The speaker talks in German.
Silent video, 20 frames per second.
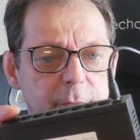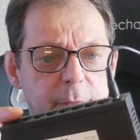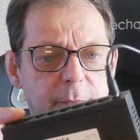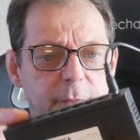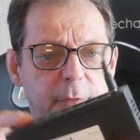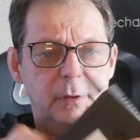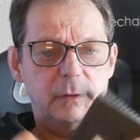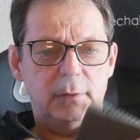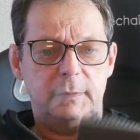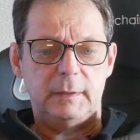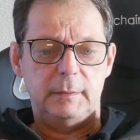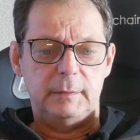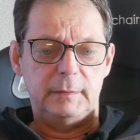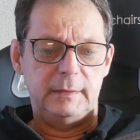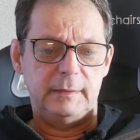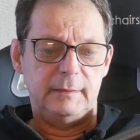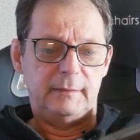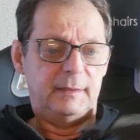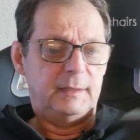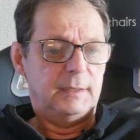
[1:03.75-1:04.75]
5 Volt
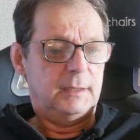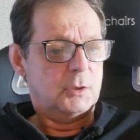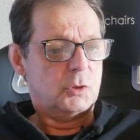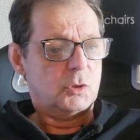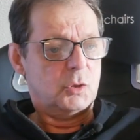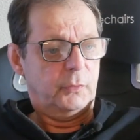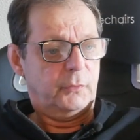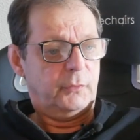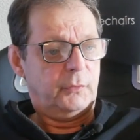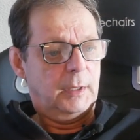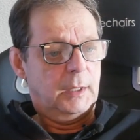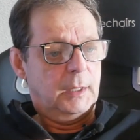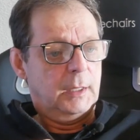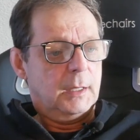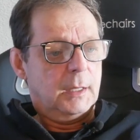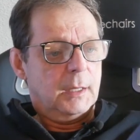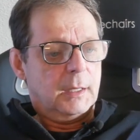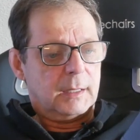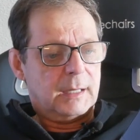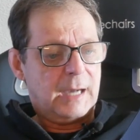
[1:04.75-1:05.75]
DC-Anschluss,
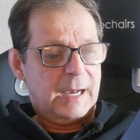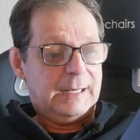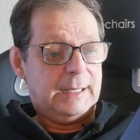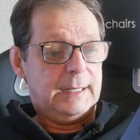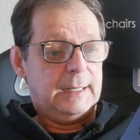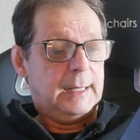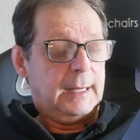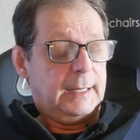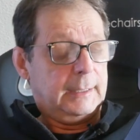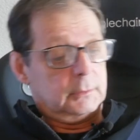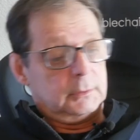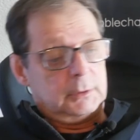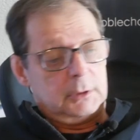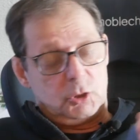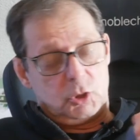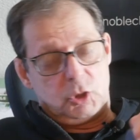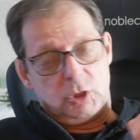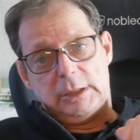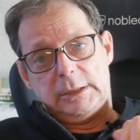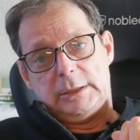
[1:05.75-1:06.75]
keinen Ein- und
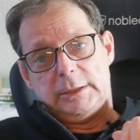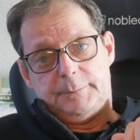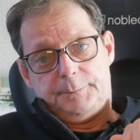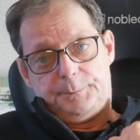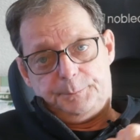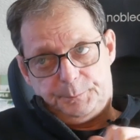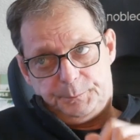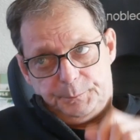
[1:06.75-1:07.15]
Ausschalter.